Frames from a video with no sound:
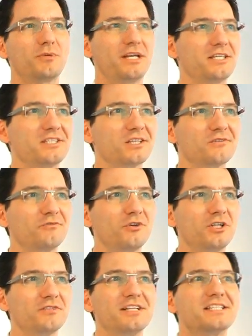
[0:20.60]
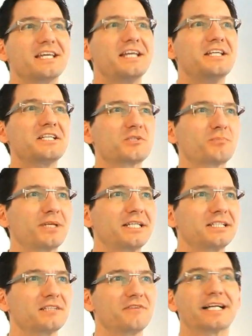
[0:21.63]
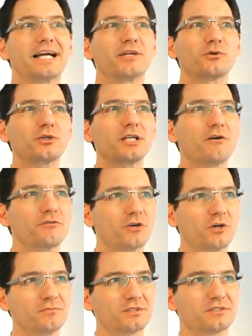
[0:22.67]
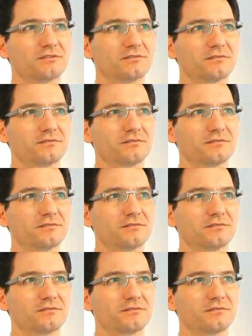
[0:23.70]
nicht belästigen wollen, weil es eh nichts bringt, weil kein Rücklauf kommt?